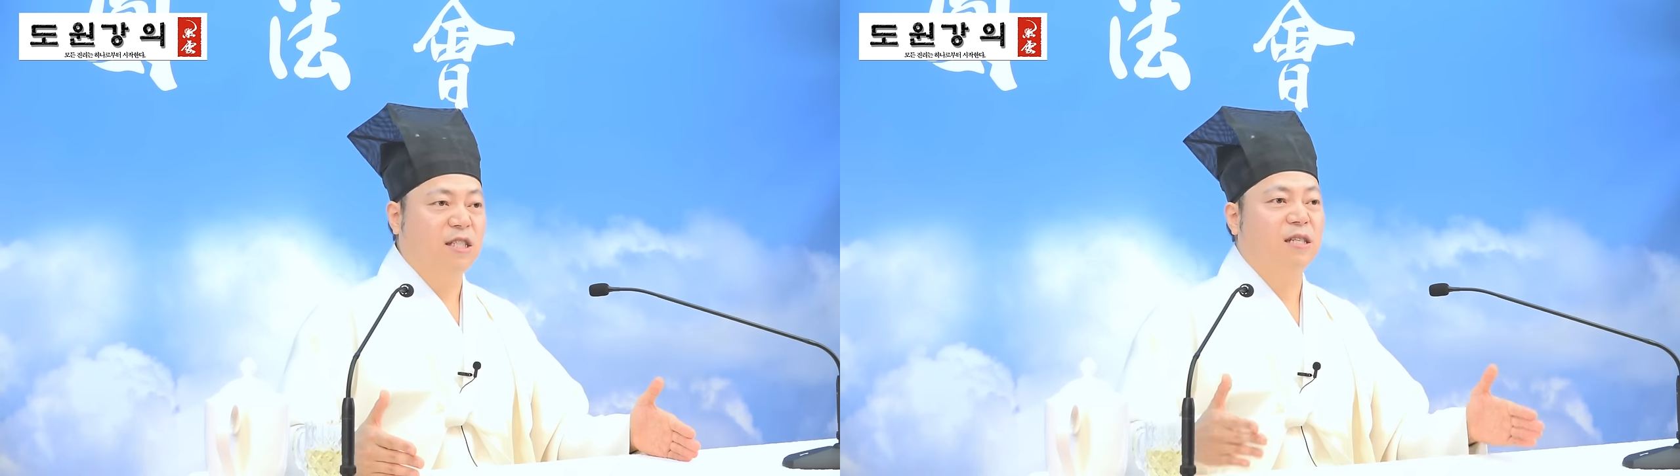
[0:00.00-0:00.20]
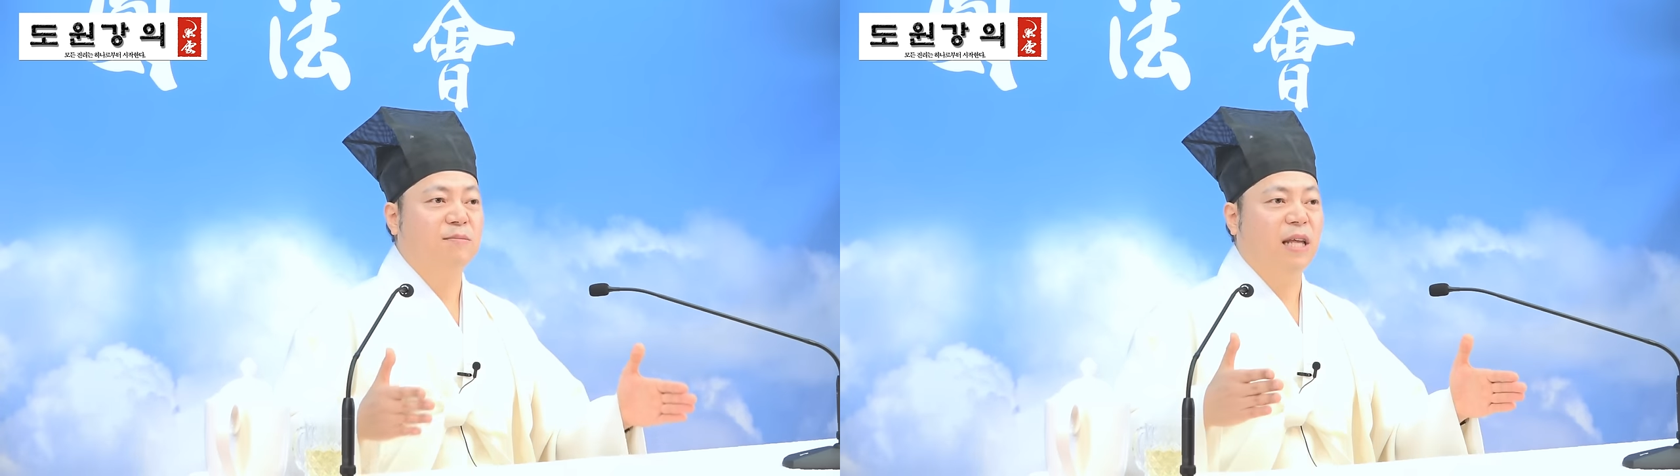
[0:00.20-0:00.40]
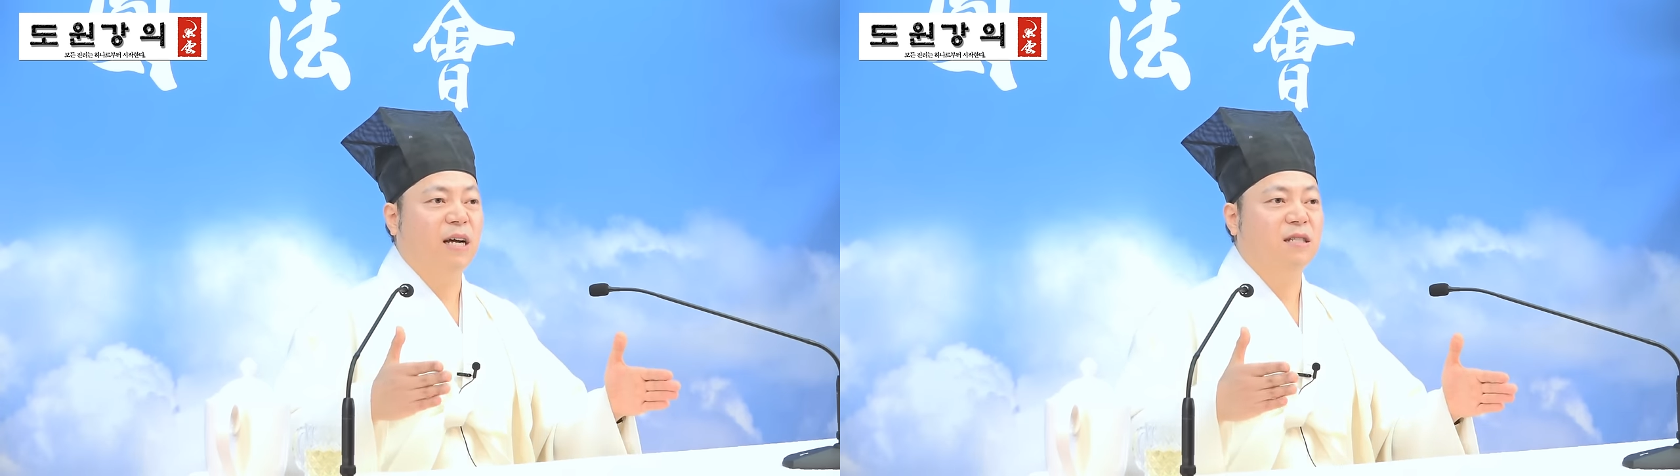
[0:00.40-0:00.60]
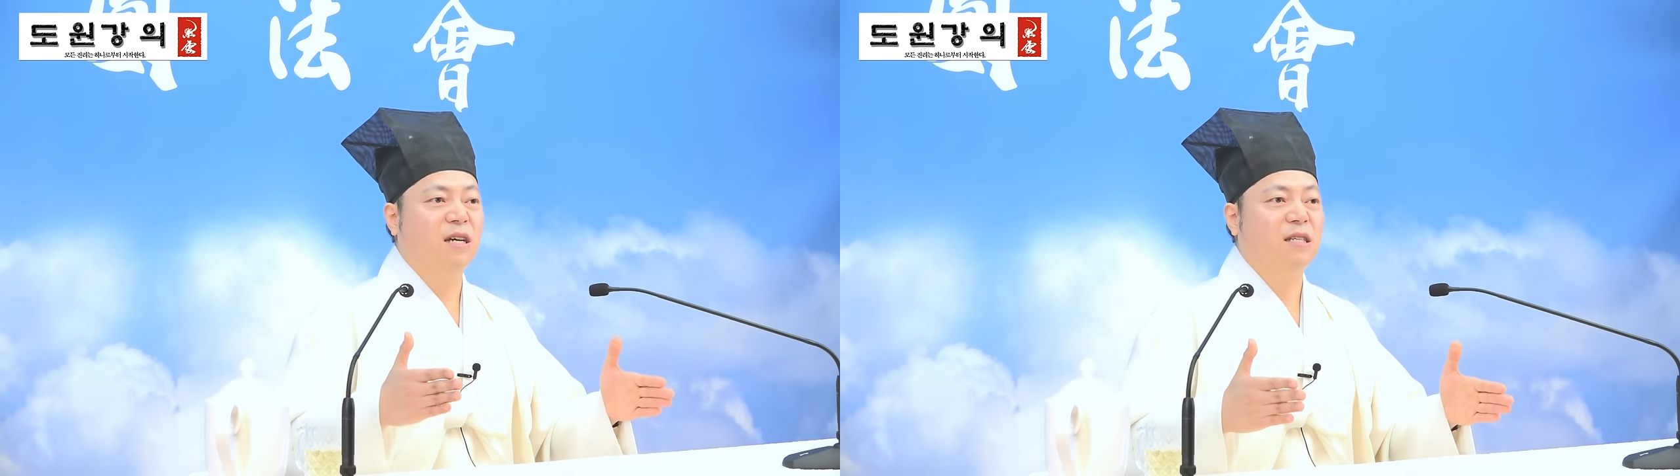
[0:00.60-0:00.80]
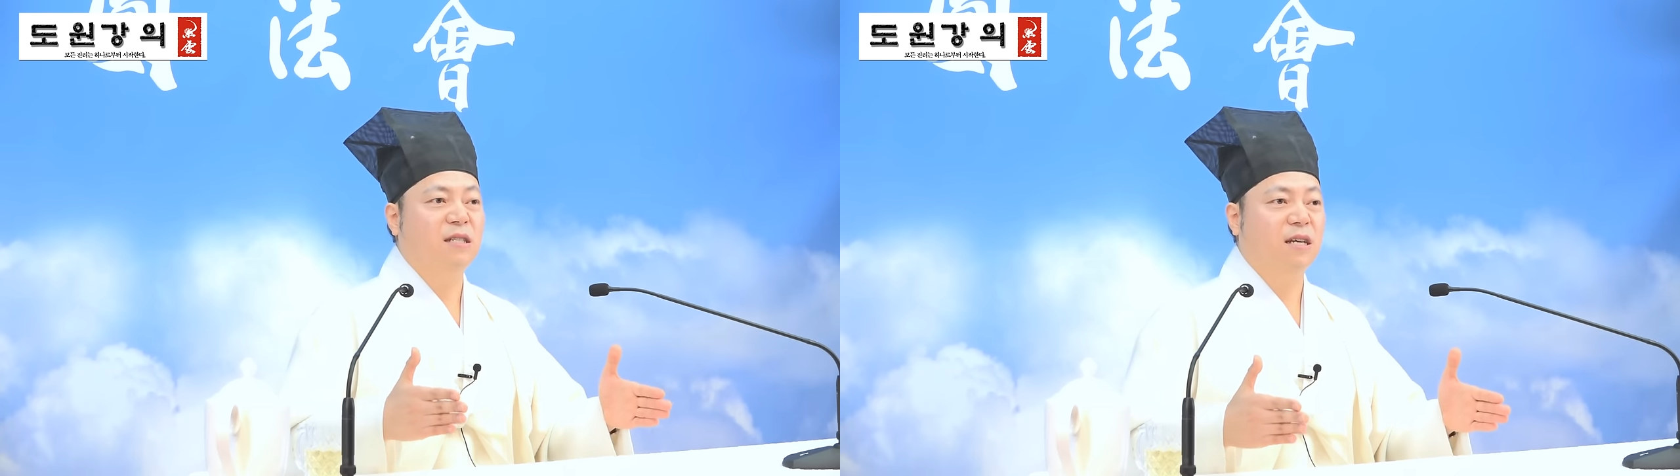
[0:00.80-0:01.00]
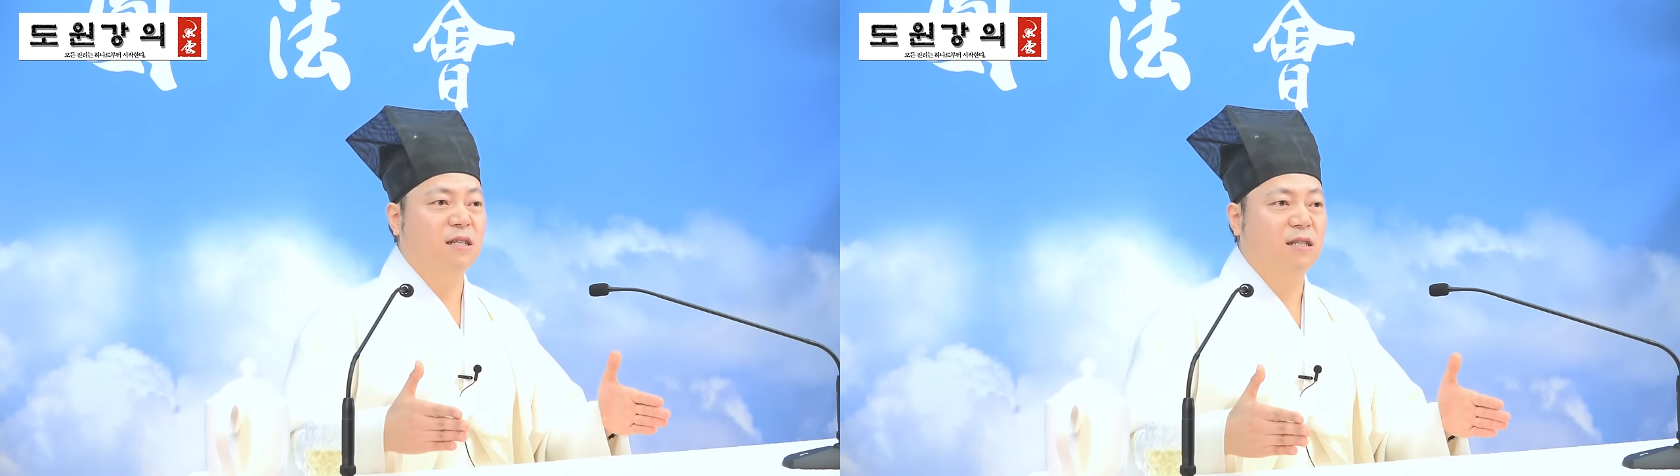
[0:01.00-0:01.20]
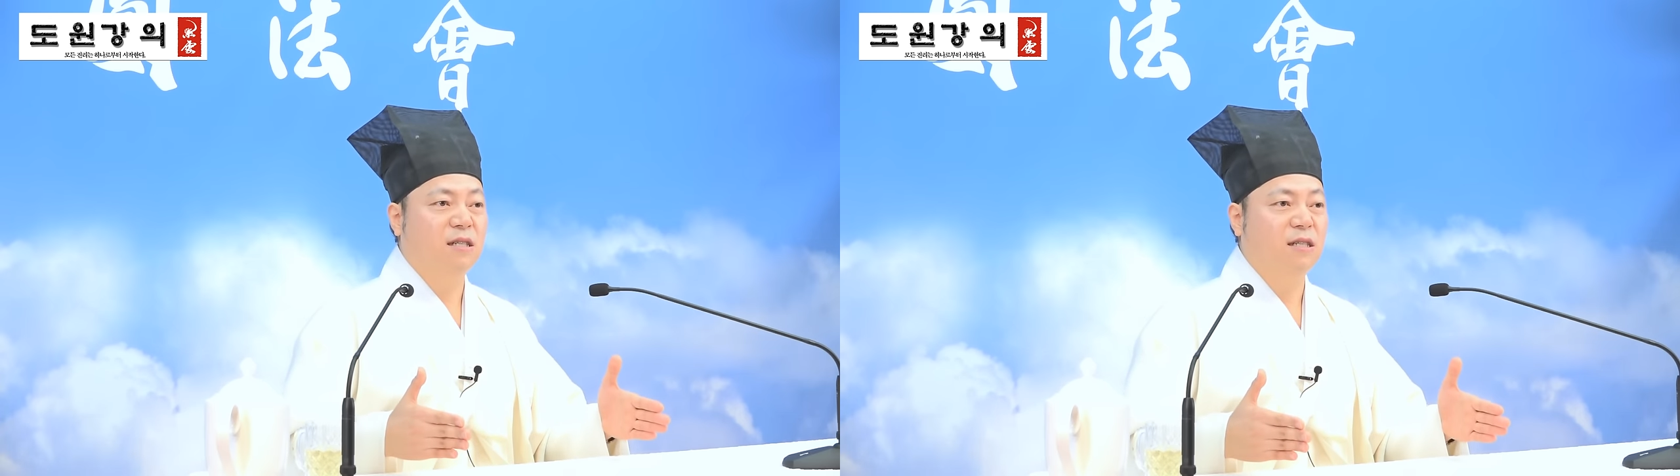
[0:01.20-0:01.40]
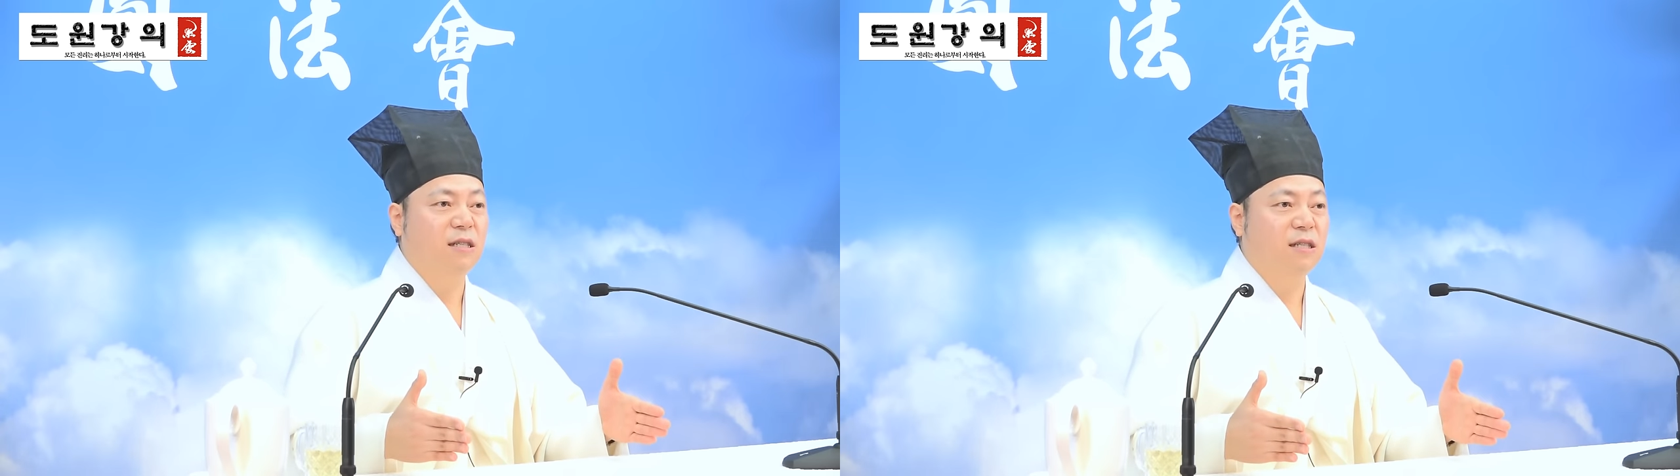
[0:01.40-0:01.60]
지금 당장
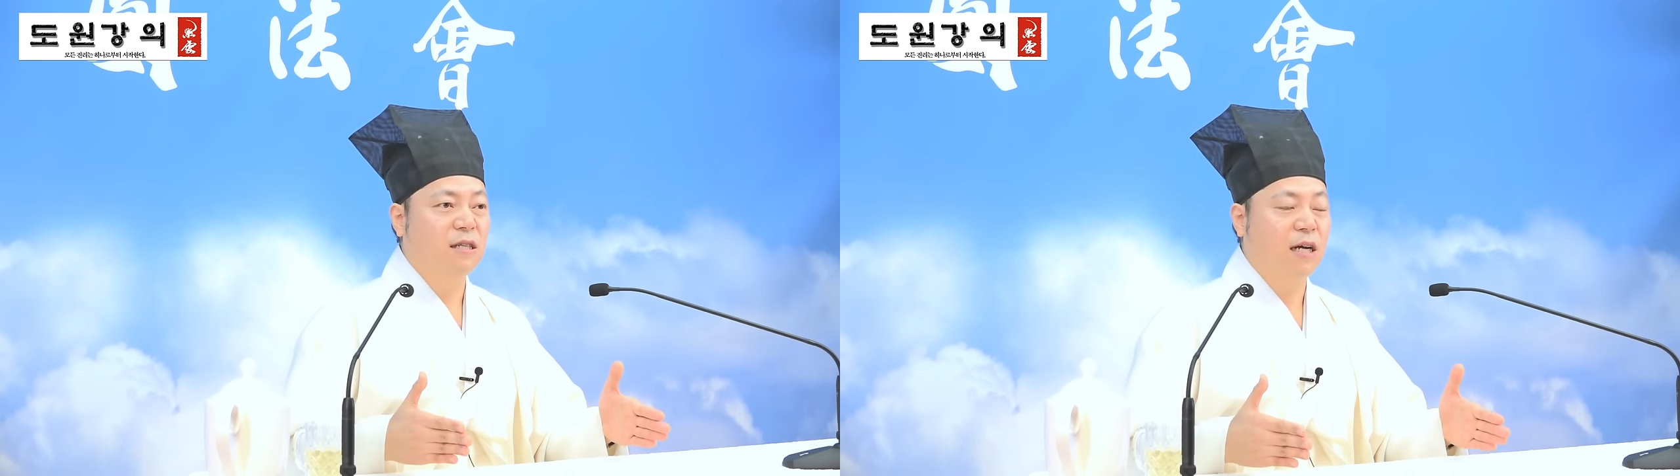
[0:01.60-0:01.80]
이사를